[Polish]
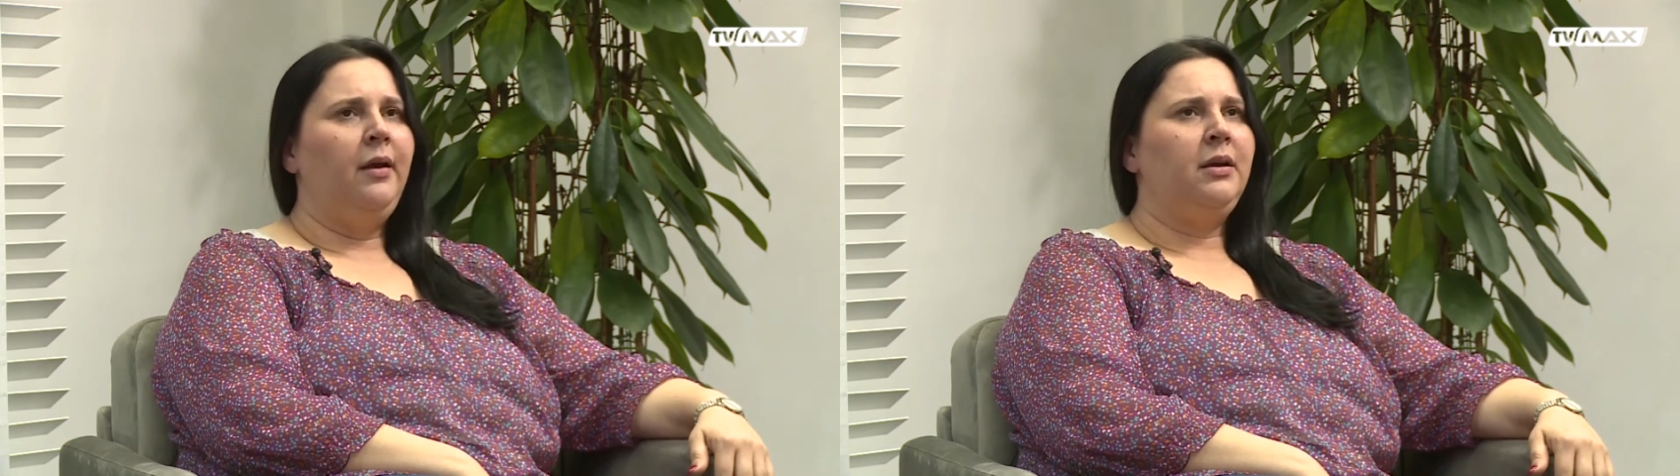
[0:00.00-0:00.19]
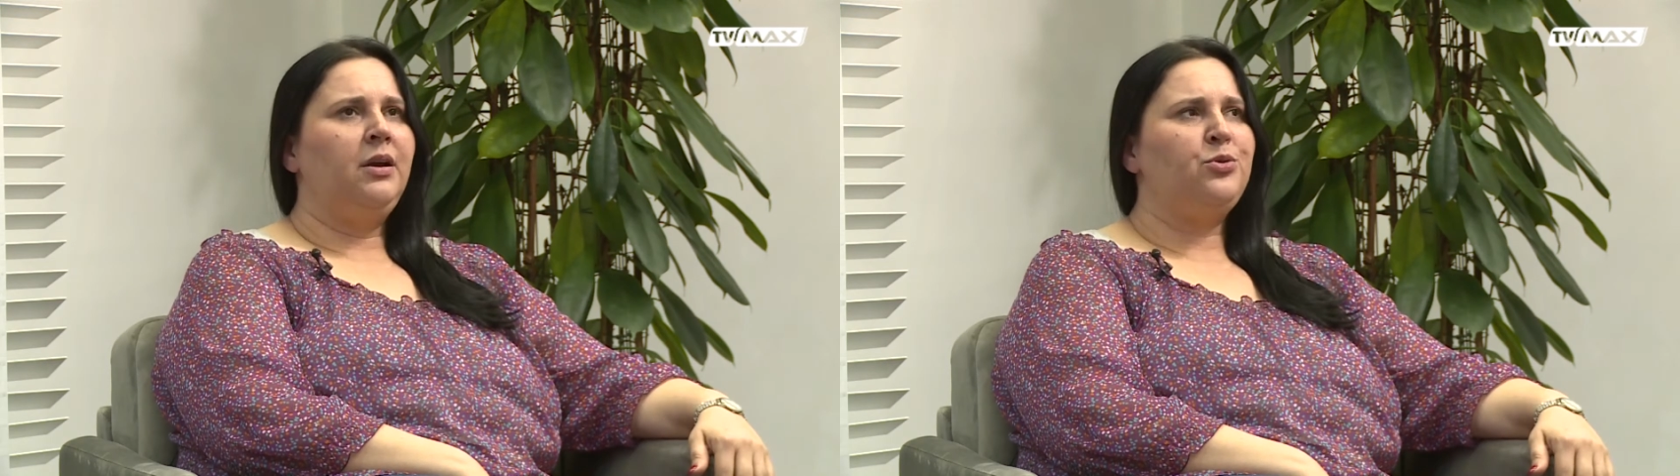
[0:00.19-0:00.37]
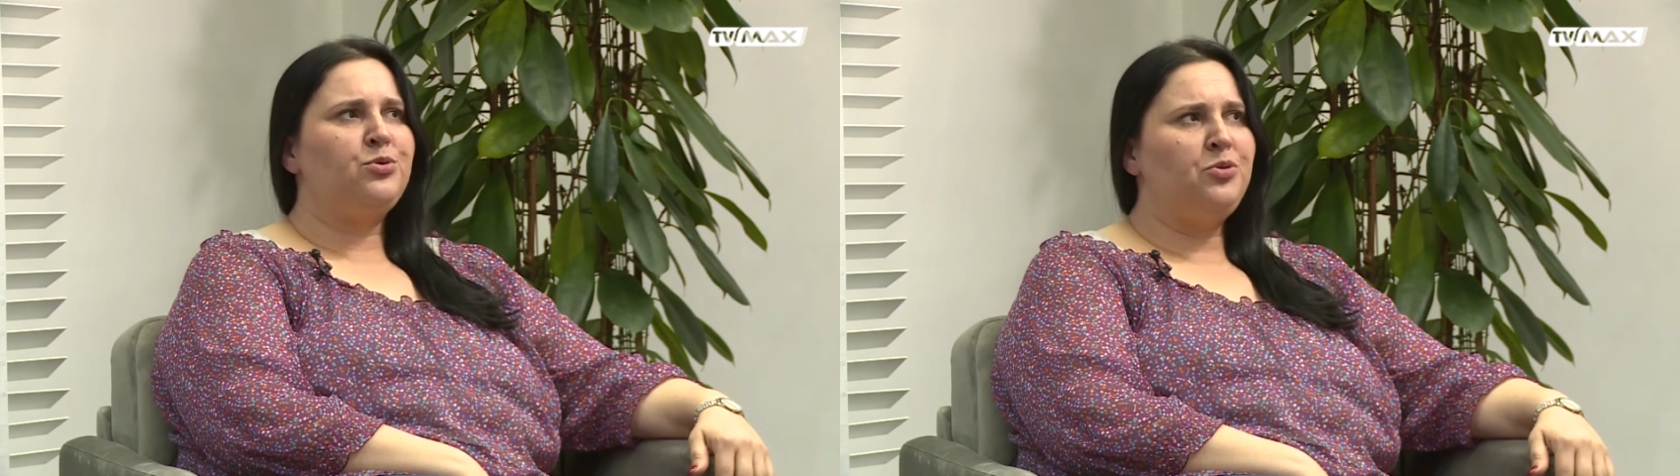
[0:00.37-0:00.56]

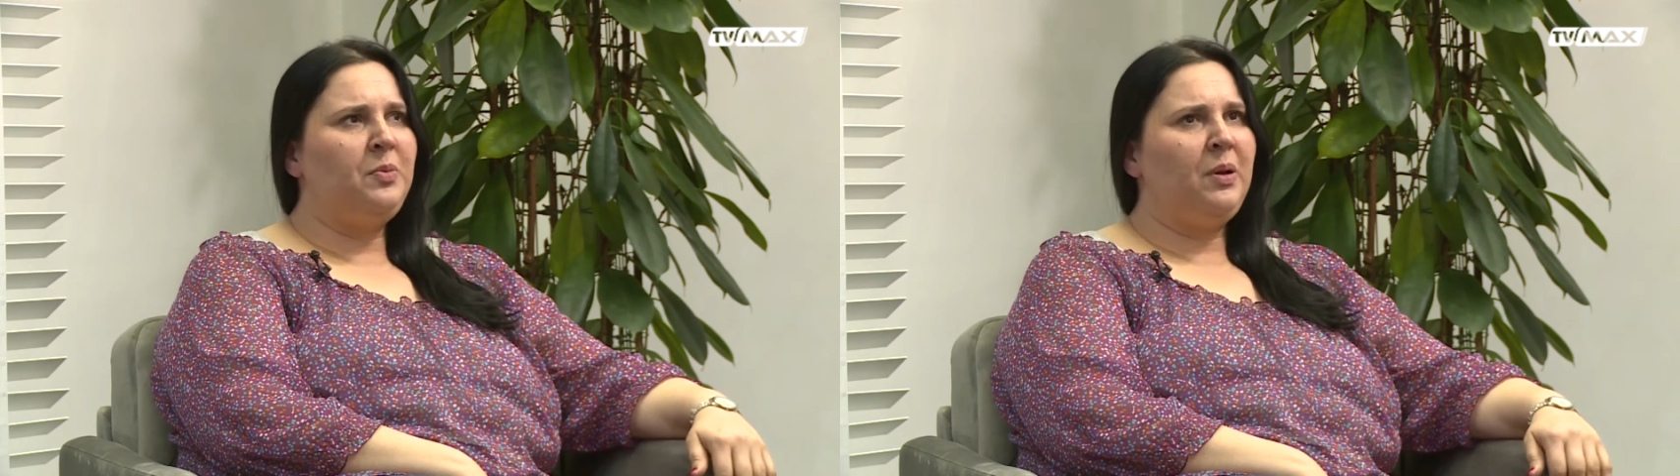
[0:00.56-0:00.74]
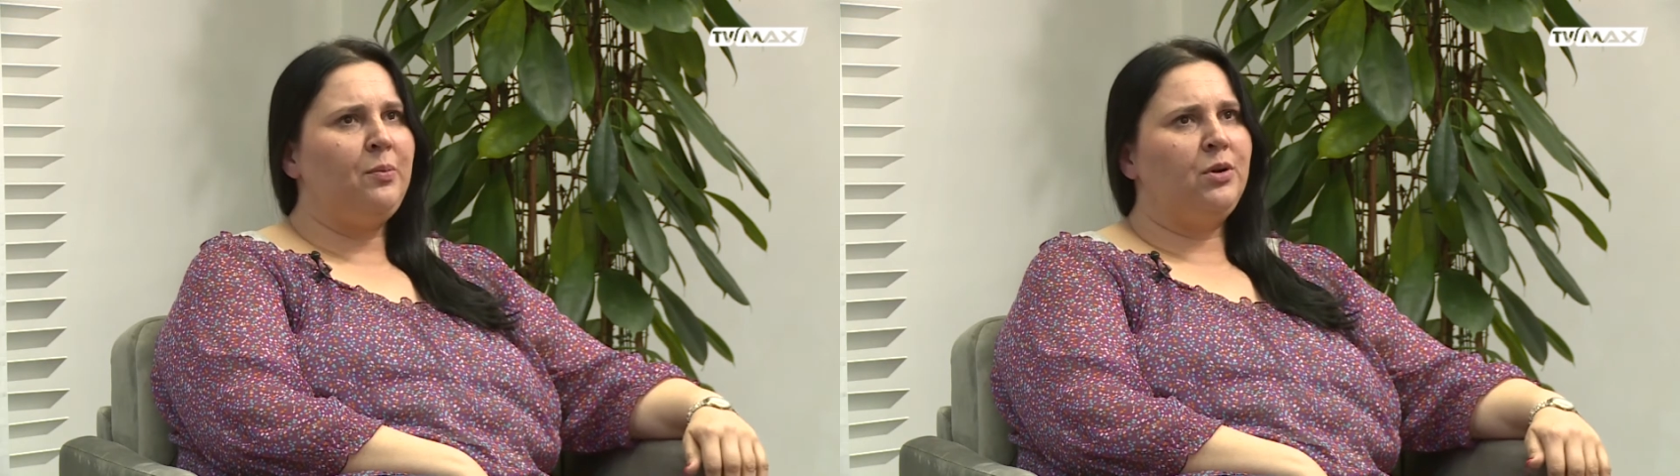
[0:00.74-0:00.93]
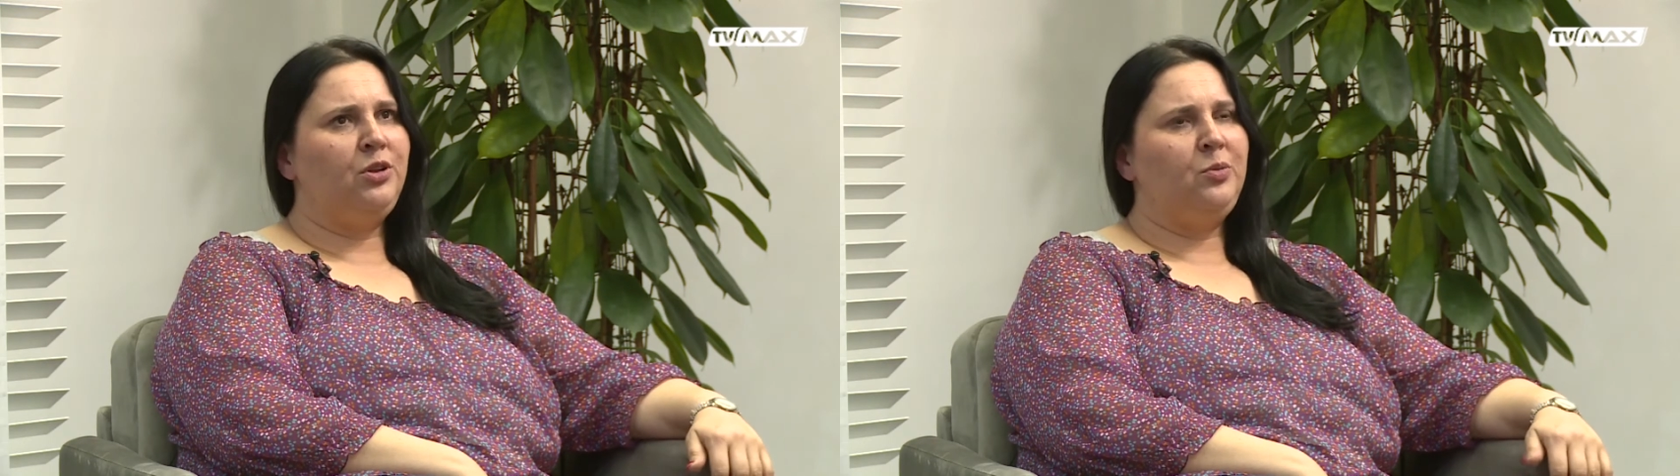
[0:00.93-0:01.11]
Ja
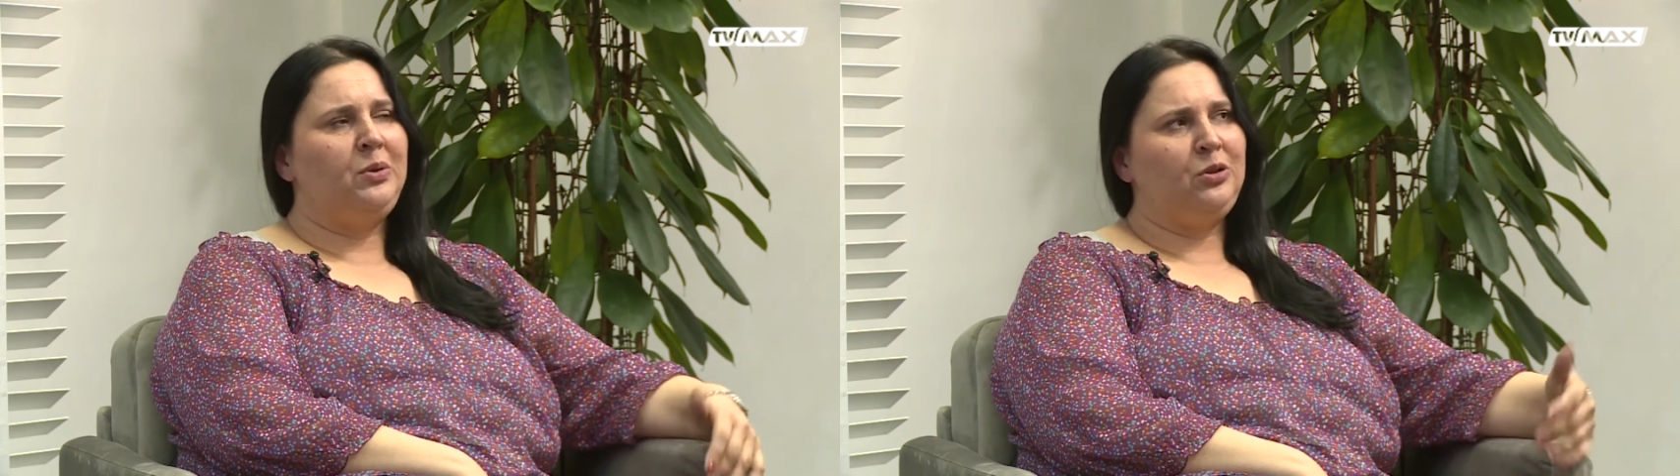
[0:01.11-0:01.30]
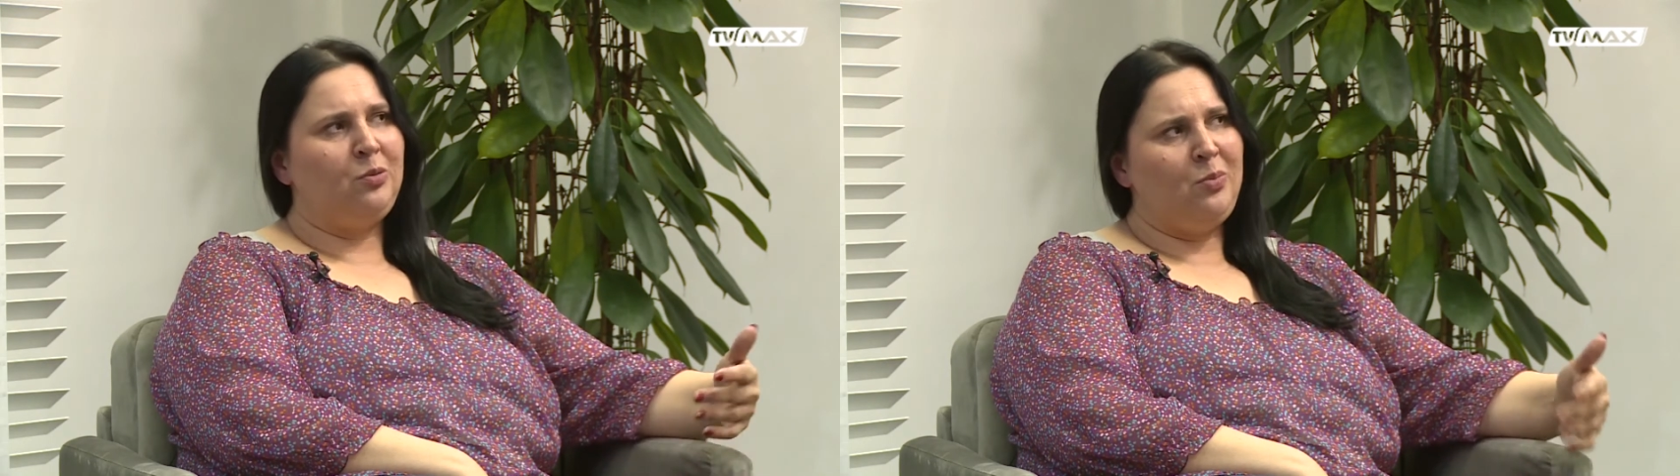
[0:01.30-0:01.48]
rozumiem, gdyby to